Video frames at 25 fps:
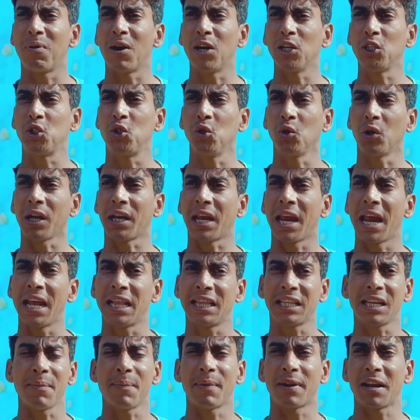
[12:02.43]
फज्जू के
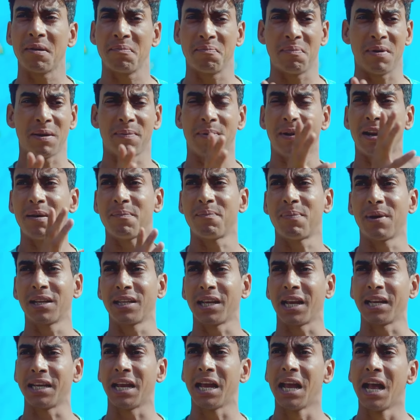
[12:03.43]
खेत के बराबर बराबर
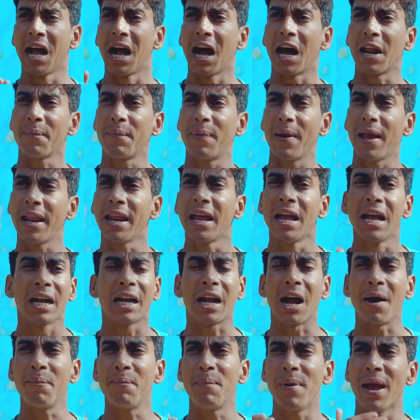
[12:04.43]
जाइए हर फेर
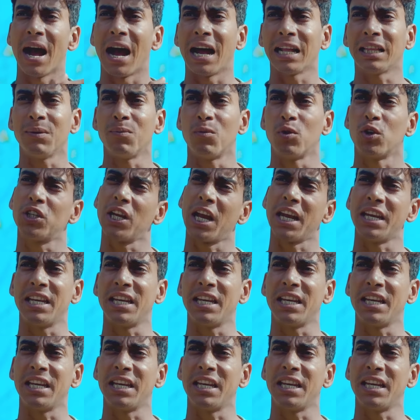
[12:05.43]
खब्बे हाथ मुड़